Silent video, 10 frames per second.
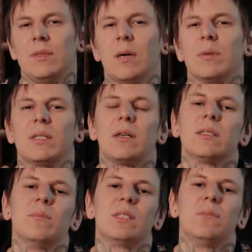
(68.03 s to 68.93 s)
Я
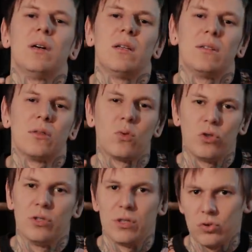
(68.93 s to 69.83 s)
постарался максимально
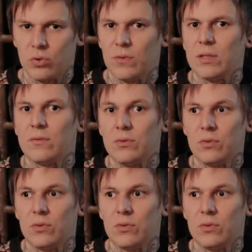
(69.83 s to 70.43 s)
дотошно разжевать